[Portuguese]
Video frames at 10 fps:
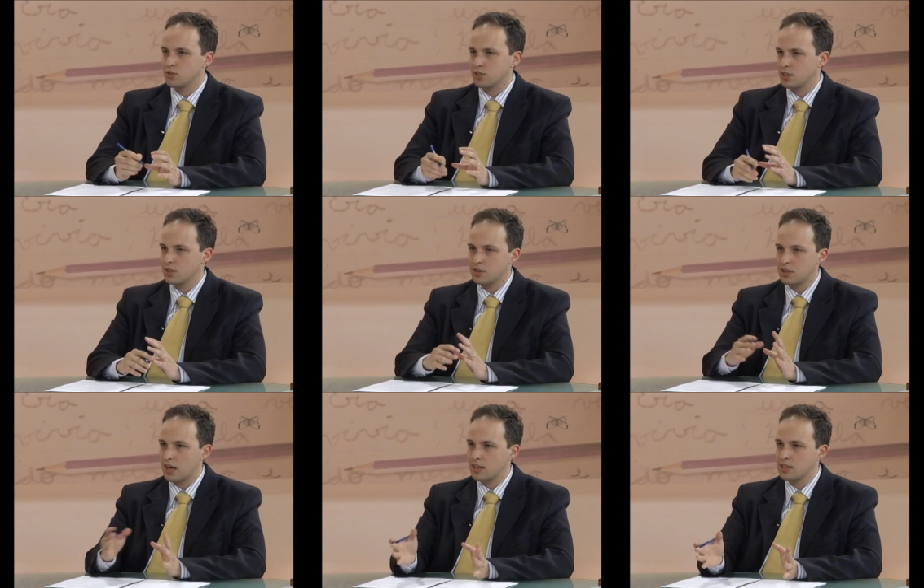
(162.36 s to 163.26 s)
Você
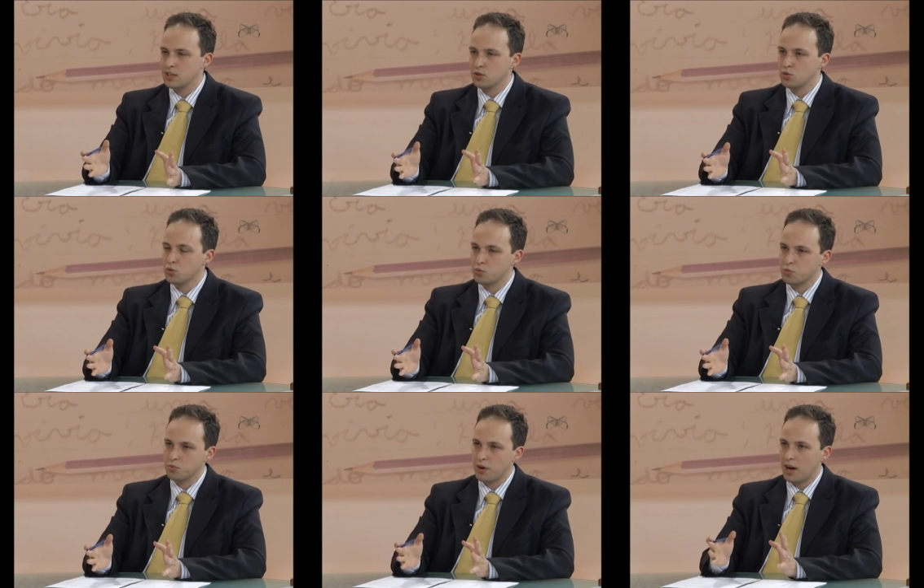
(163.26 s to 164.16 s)
está dando
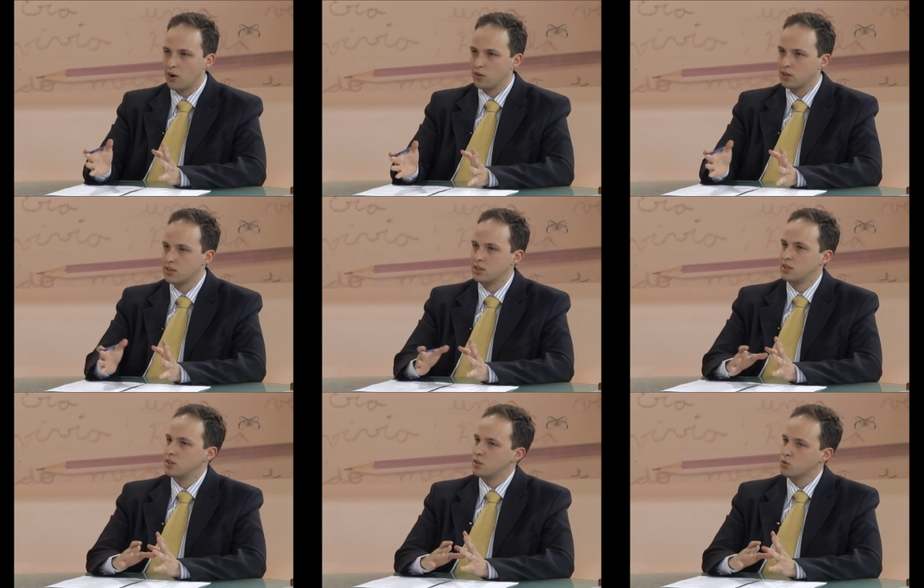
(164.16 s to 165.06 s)
aula
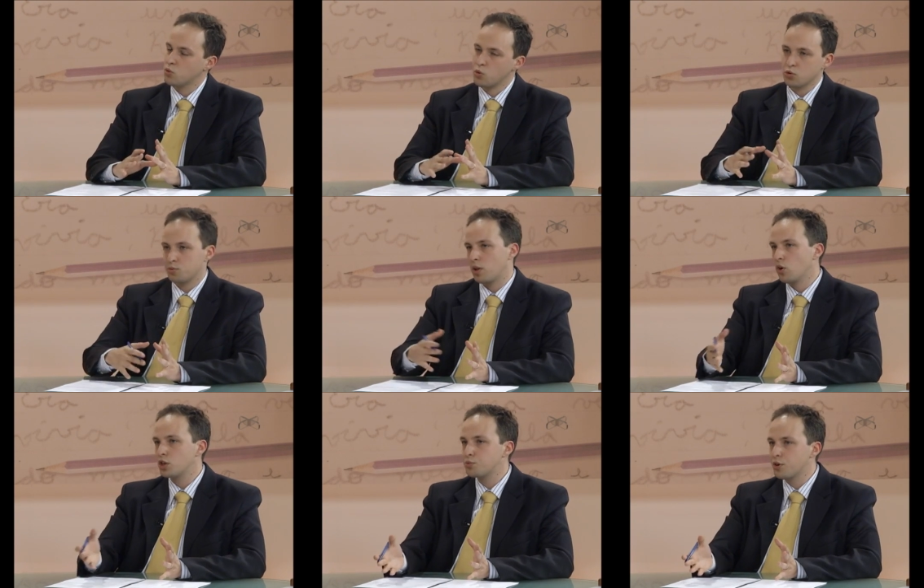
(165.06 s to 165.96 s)
com os
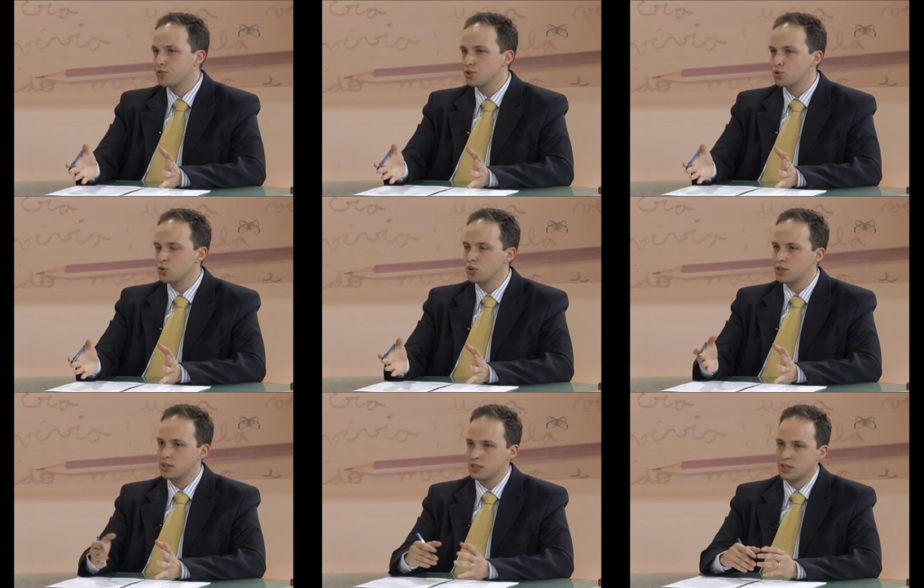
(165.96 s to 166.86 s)
melhores
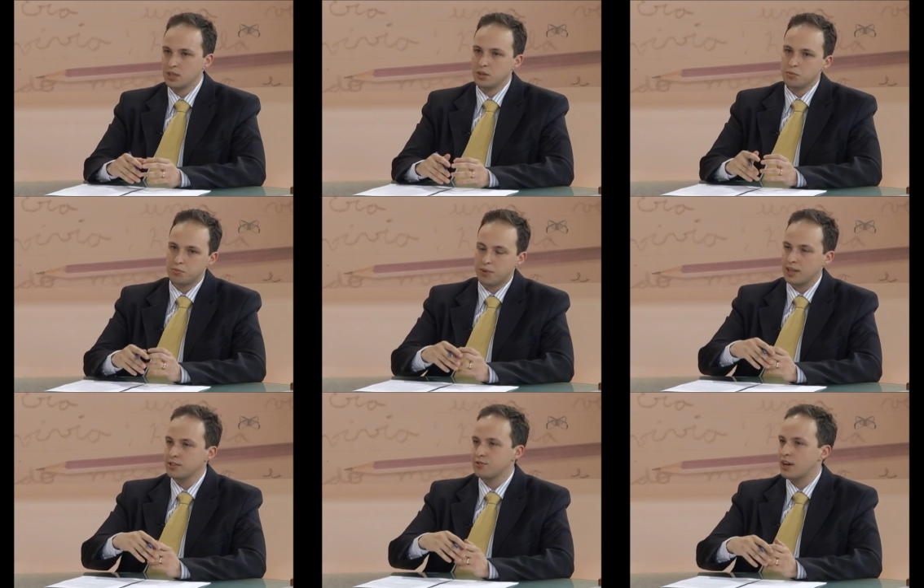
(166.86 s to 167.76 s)
professores para
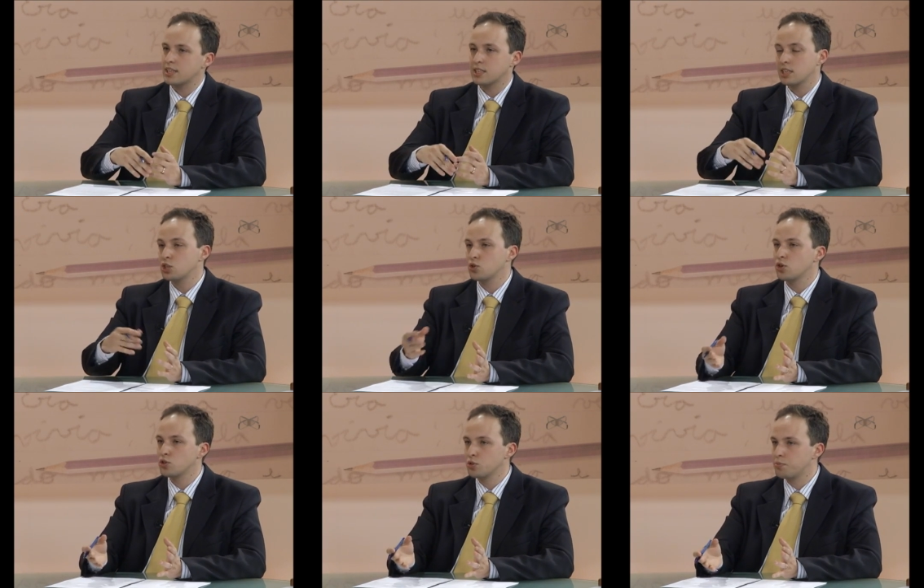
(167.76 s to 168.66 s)
diversas
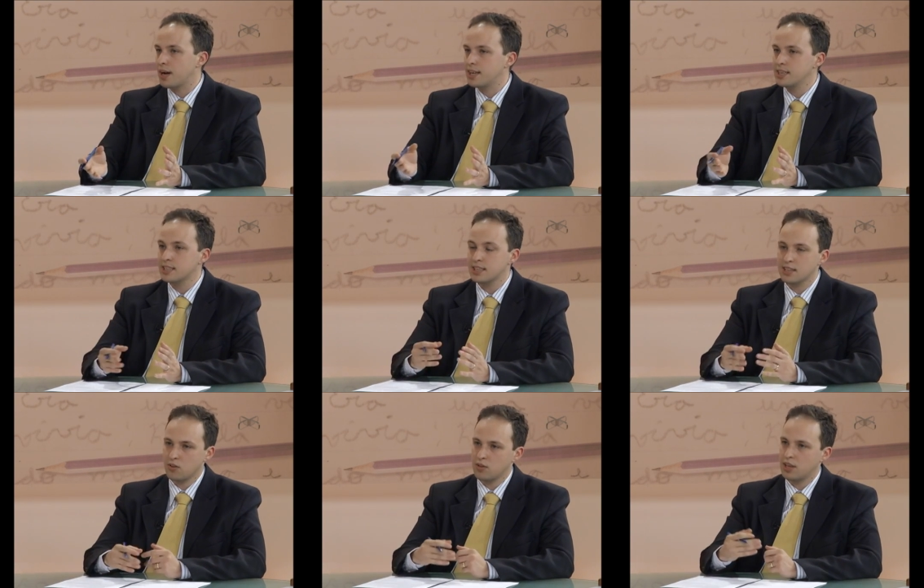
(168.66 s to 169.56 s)
regiões do país que
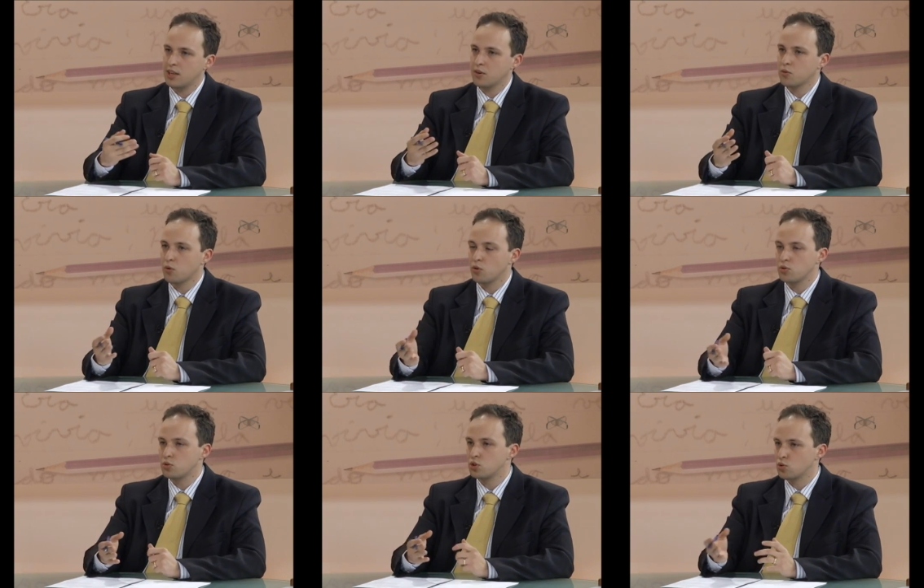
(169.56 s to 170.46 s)
não teriam
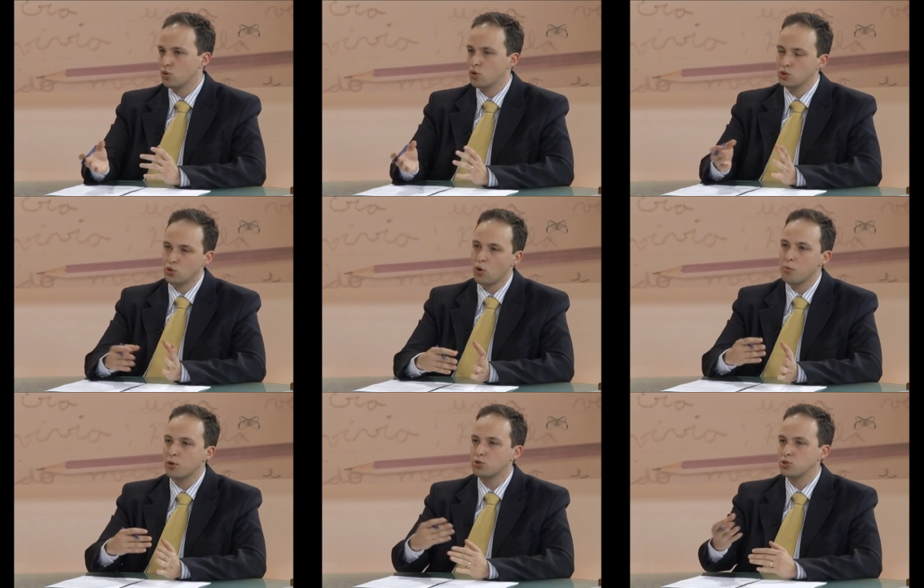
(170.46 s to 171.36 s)
condições ou
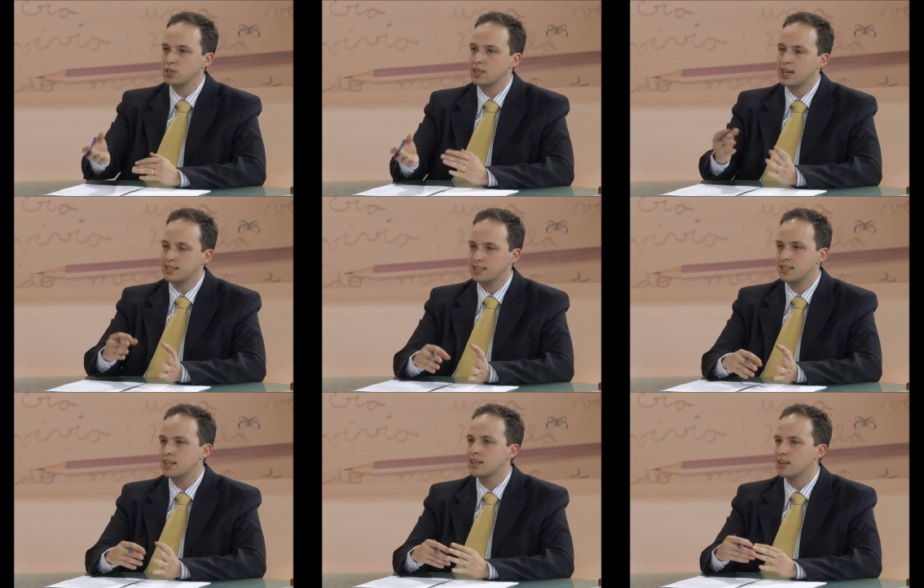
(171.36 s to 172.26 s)
oportunidades de
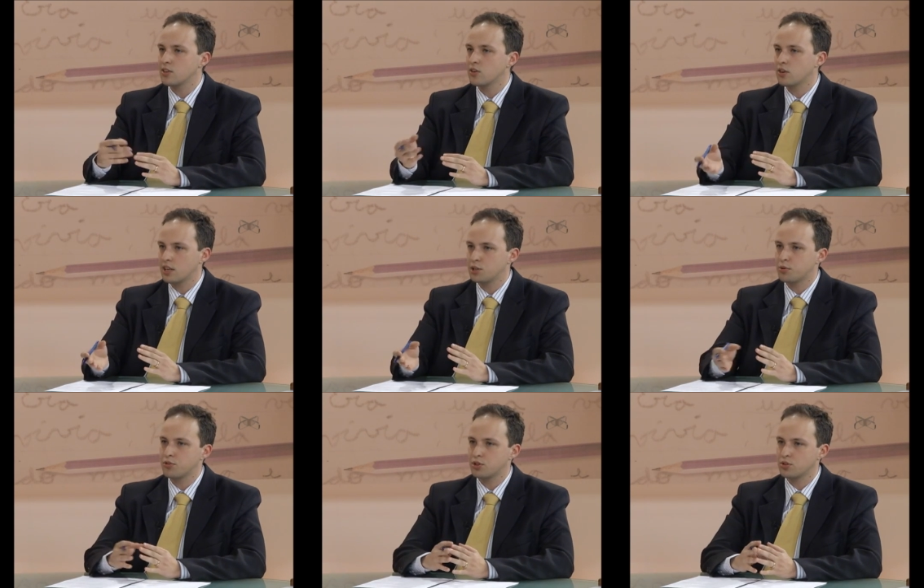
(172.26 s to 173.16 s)
ter aula com aqueles
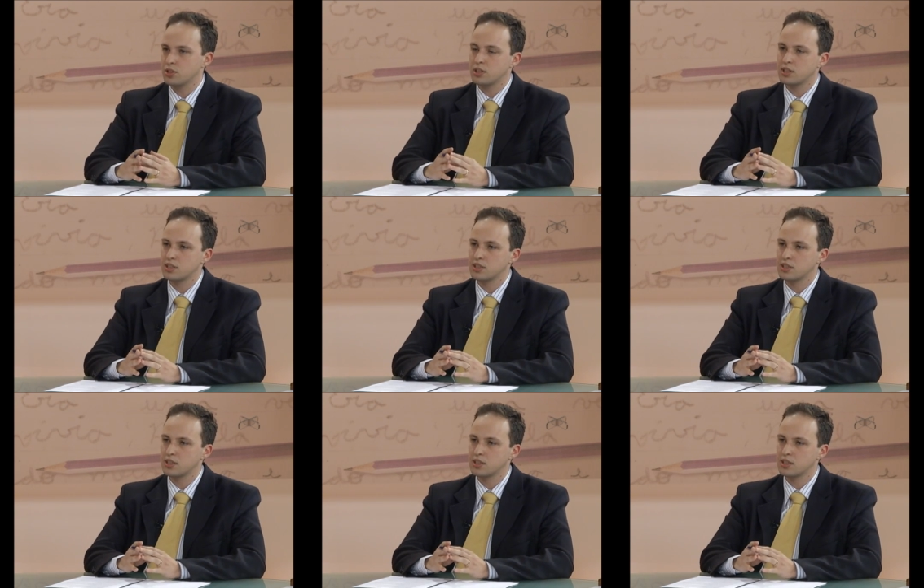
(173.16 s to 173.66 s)
professores.